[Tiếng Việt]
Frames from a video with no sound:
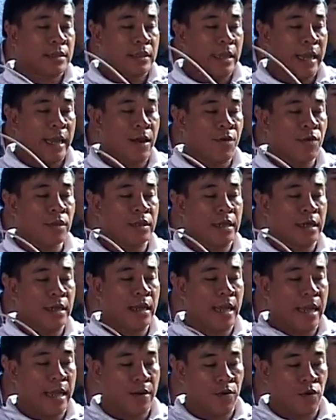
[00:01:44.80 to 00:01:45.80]
theo cái tỷ
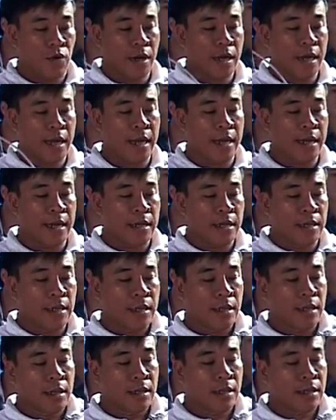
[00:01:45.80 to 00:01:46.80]
lệ của cái cây
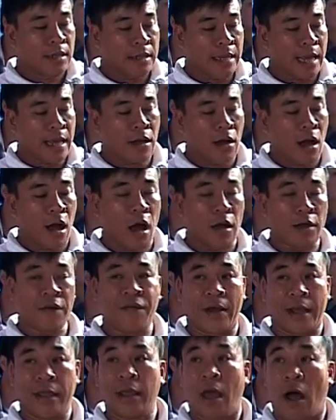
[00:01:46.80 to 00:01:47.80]
các con nó
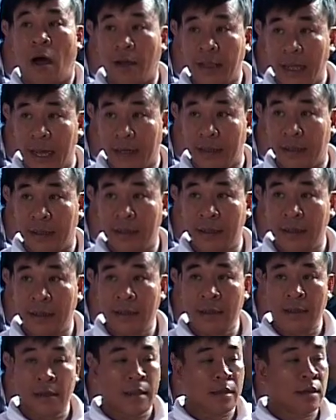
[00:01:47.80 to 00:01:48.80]
phải nhỏ dần
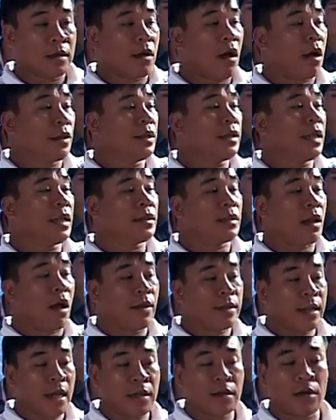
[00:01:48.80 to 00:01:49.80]
con thứ nhất to
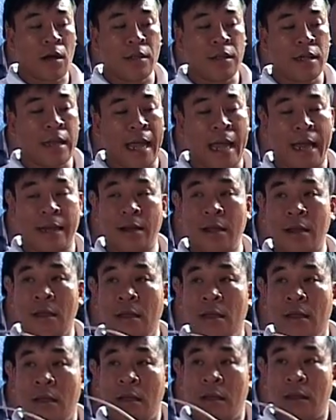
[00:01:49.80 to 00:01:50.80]
nhất con thứ hai nó
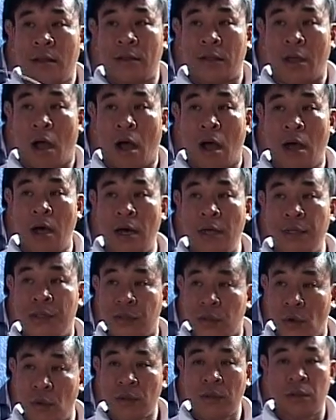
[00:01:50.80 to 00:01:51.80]
nhỏ hơn
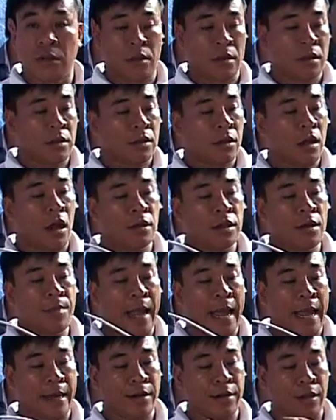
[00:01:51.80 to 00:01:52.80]
chút con thứ
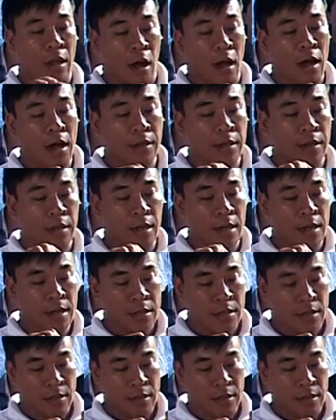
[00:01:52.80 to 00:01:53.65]
ba nó nhỏ hơn nữa